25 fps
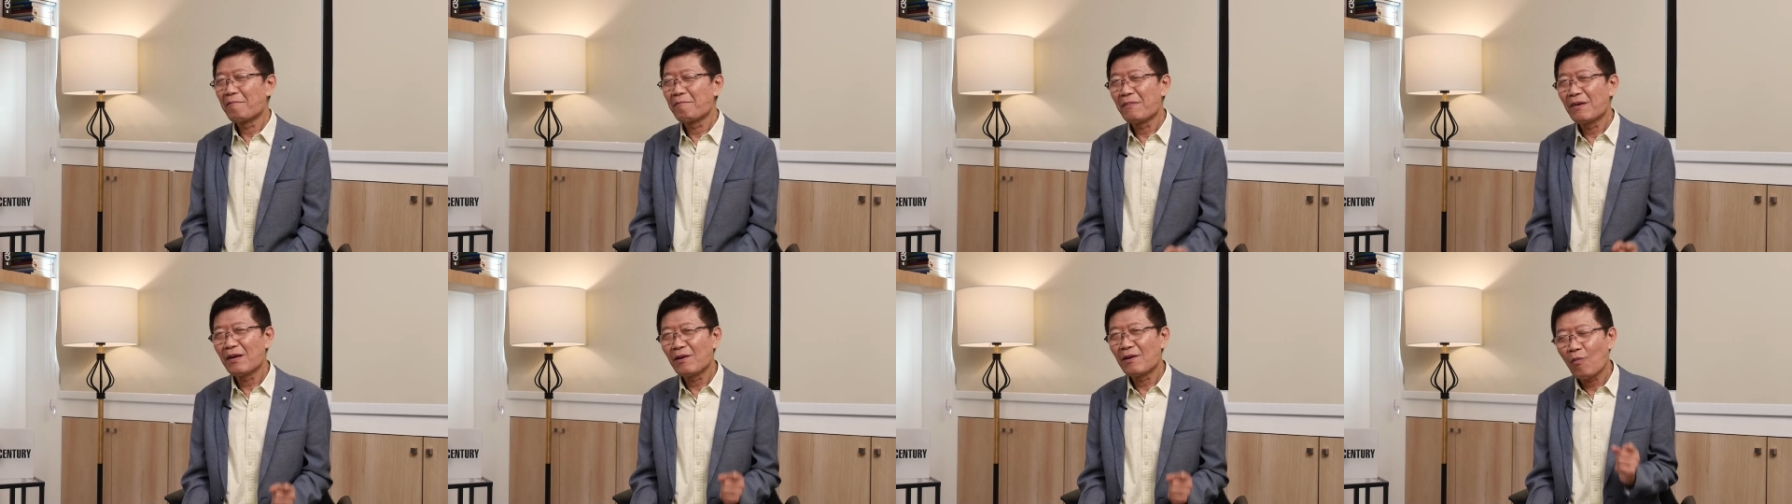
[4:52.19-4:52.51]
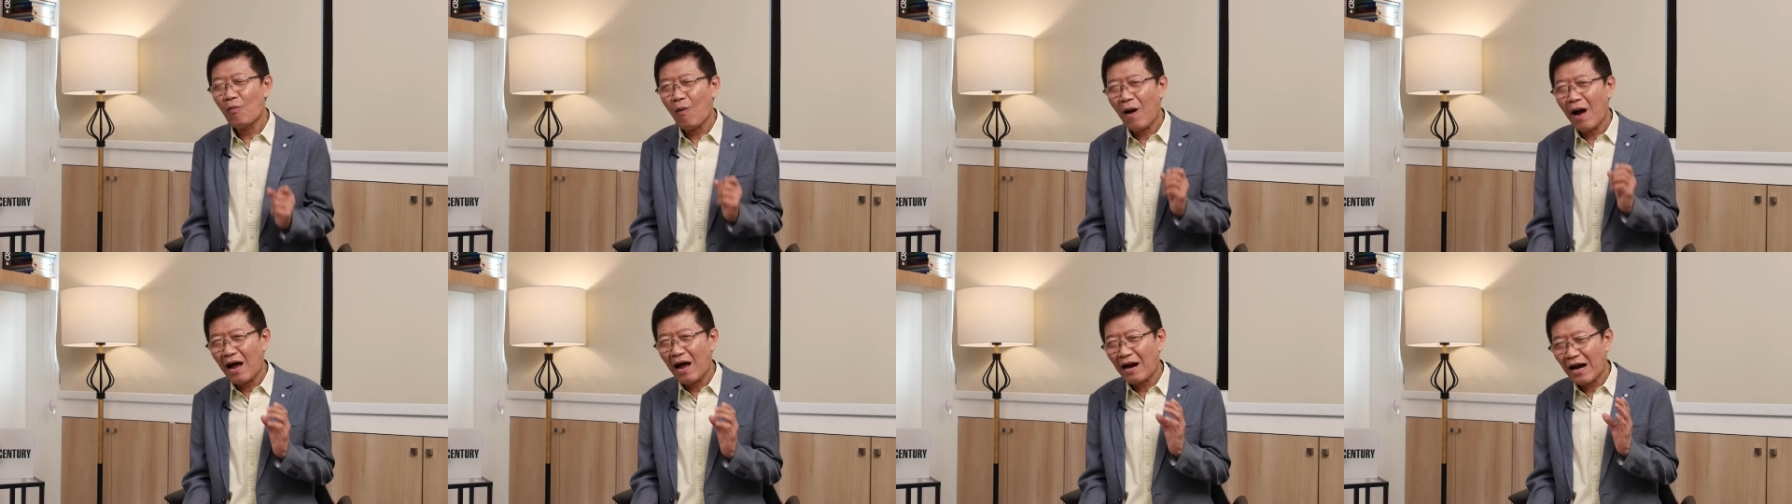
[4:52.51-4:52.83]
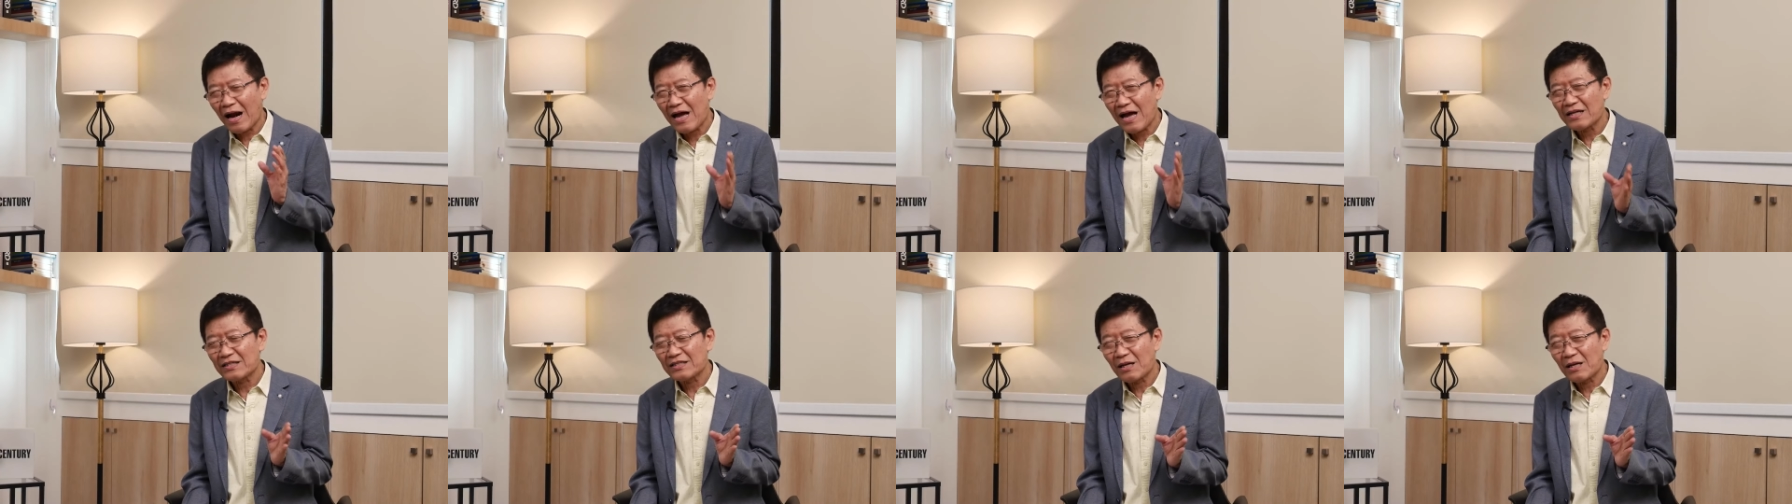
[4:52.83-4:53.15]
มีวา
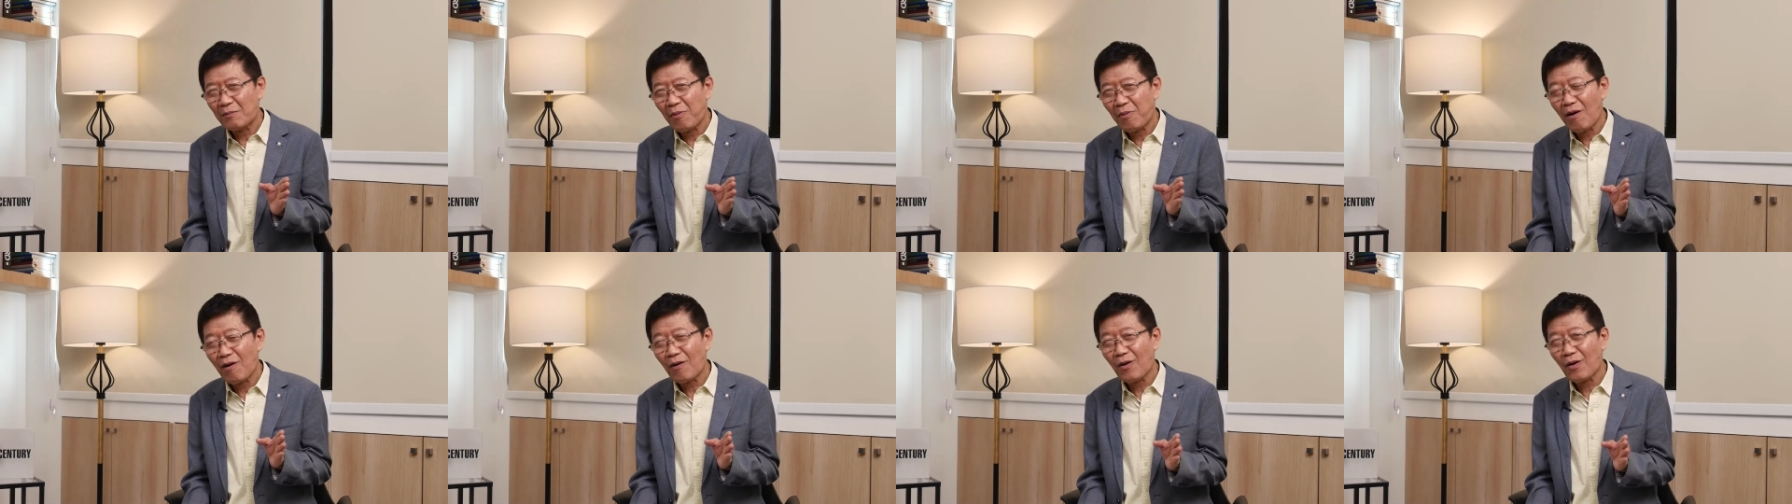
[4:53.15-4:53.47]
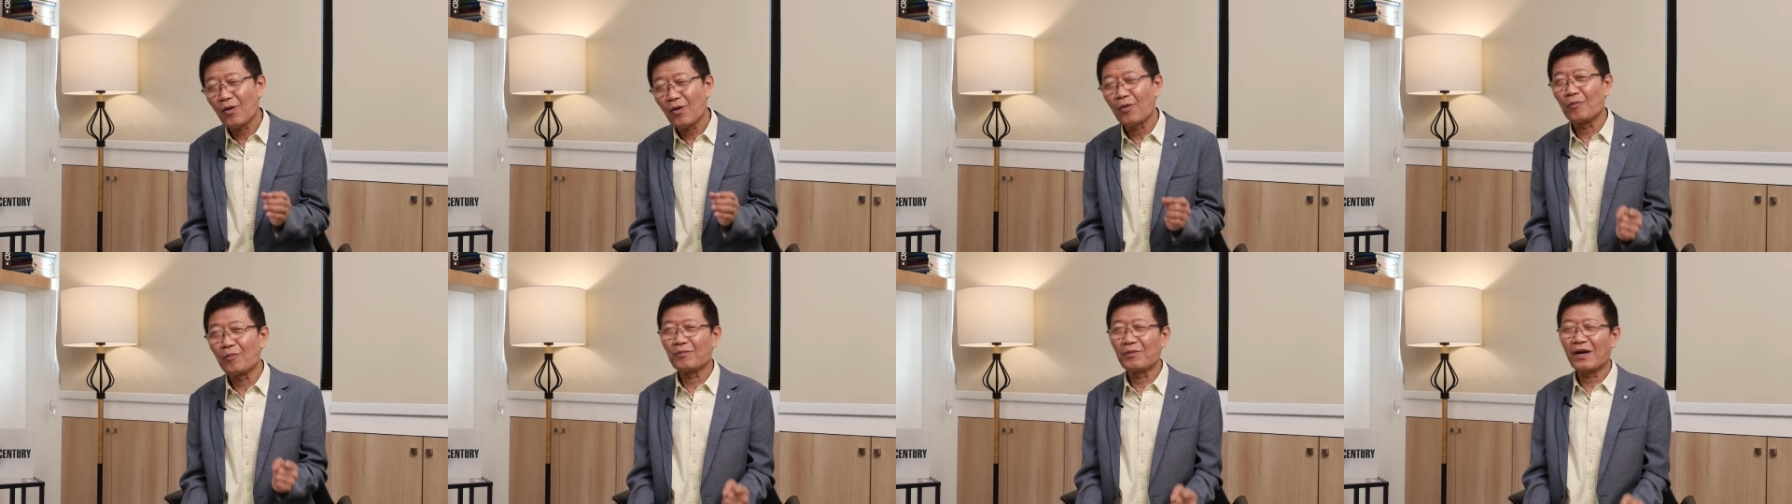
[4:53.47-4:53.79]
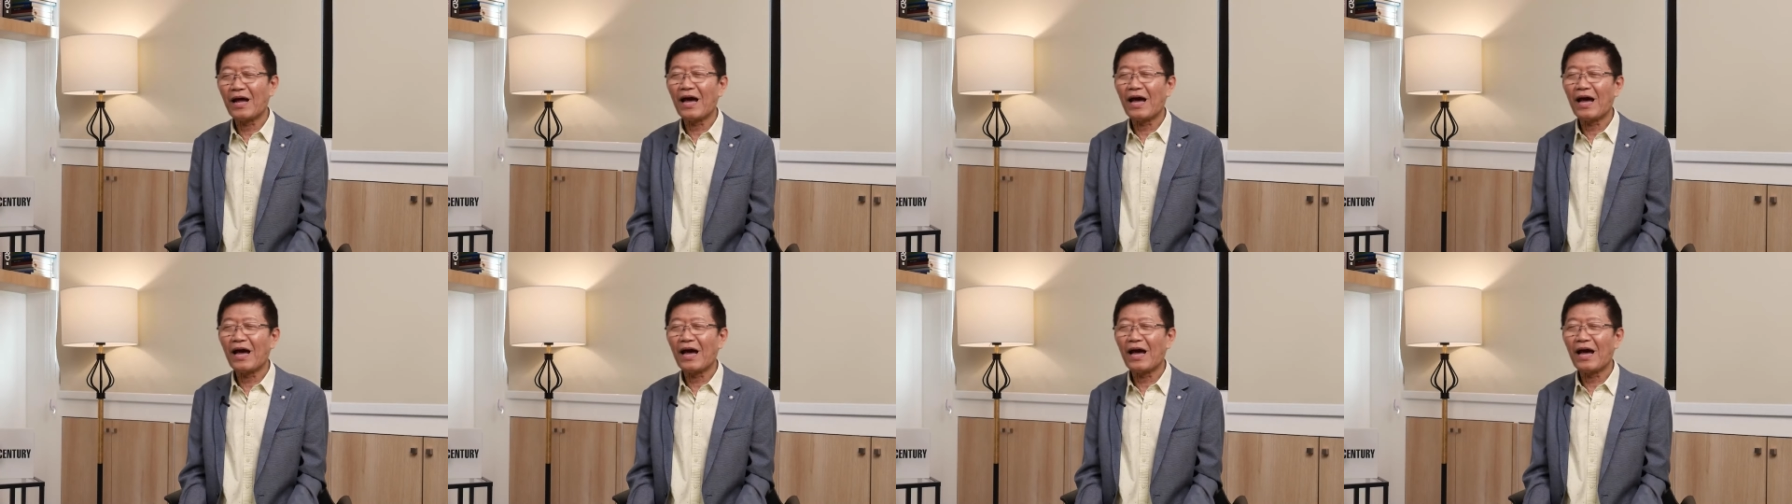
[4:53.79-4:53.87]
ระเฉพาะกลุ่ม